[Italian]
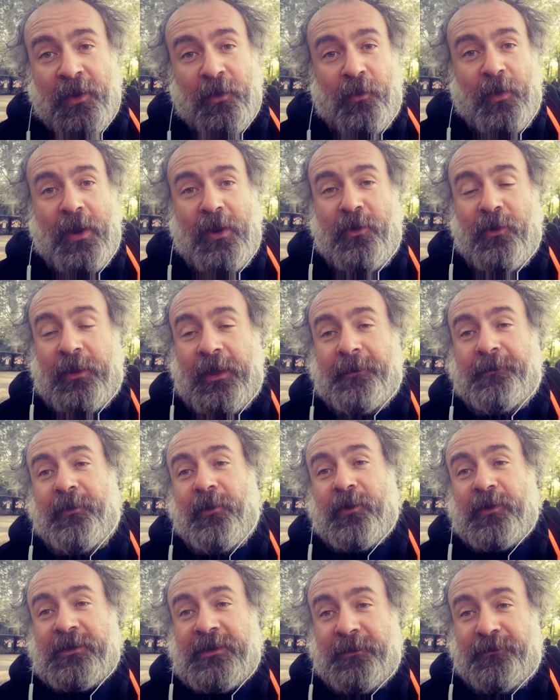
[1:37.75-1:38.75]
Quello che
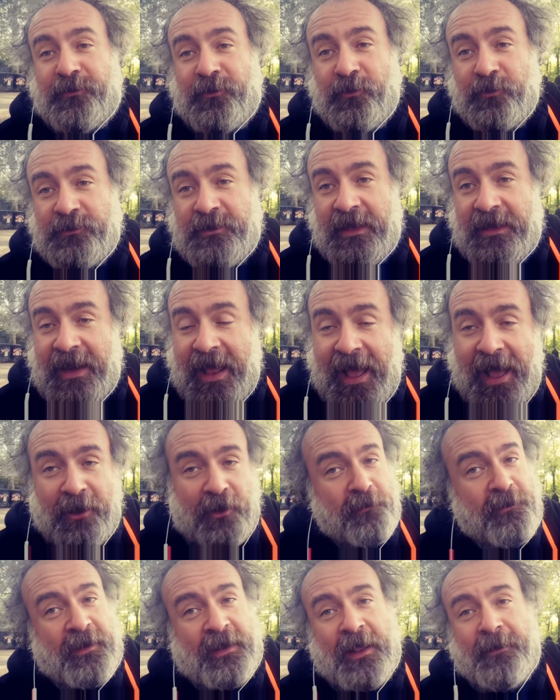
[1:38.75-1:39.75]
porta più
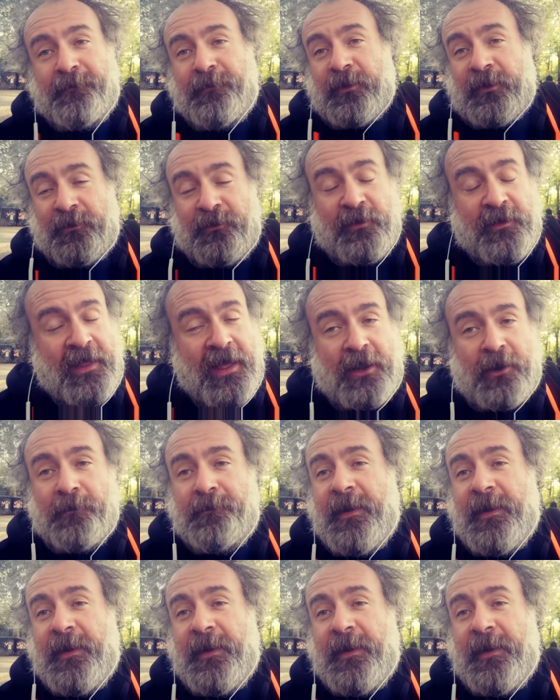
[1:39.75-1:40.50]
denaro, perché porta più denaro?